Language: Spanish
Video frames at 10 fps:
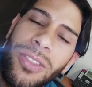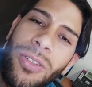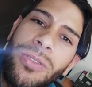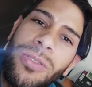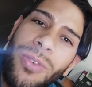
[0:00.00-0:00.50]

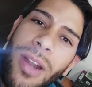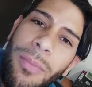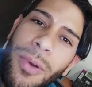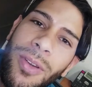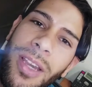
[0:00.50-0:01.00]
comparte el
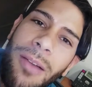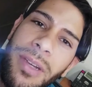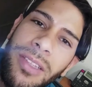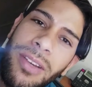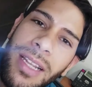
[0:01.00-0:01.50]
contenido con
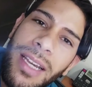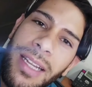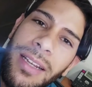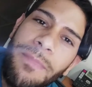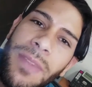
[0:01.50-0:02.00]
tus amigos
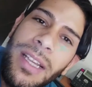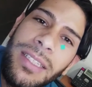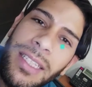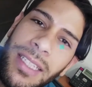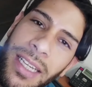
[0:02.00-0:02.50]
y activa
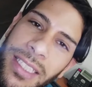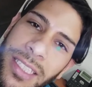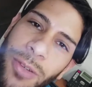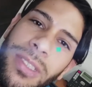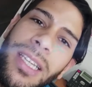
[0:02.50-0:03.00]
la
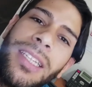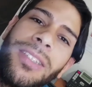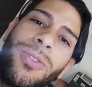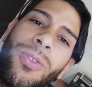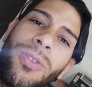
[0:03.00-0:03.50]
campanita para que
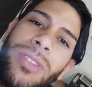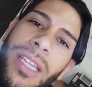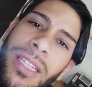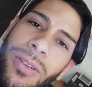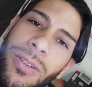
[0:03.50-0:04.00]
no te
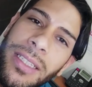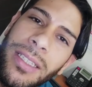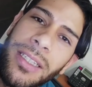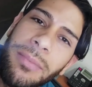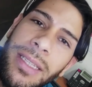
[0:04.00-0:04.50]
pierdas ninguno de
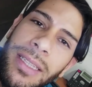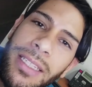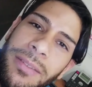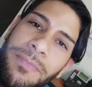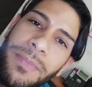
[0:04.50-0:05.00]
mis videos.
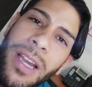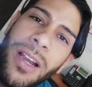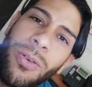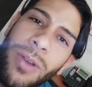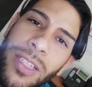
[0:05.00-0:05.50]

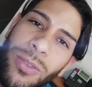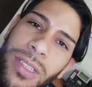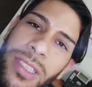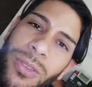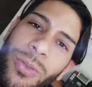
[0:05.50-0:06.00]
Con las
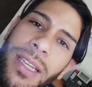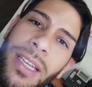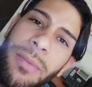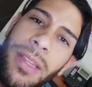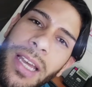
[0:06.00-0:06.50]

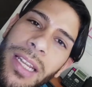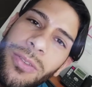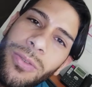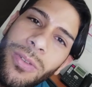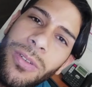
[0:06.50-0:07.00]
solicitudes que me dan
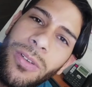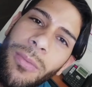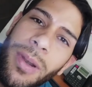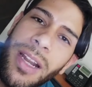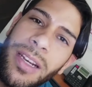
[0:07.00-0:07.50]
en YouTube
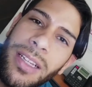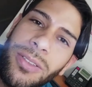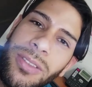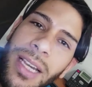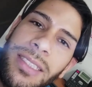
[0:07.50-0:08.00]
como en las
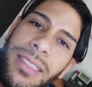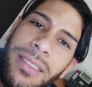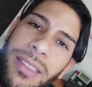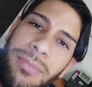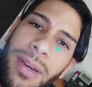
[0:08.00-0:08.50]
redes
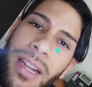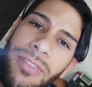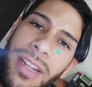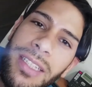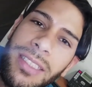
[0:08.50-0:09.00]
sociales. Y para
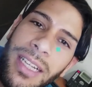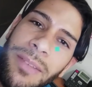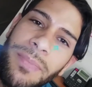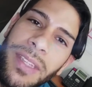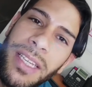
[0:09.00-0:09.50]

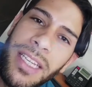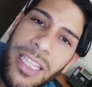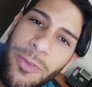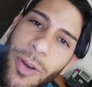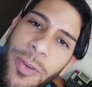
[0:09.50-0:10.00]
finalizar, en
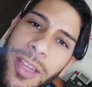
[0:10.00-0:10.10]
este nuevo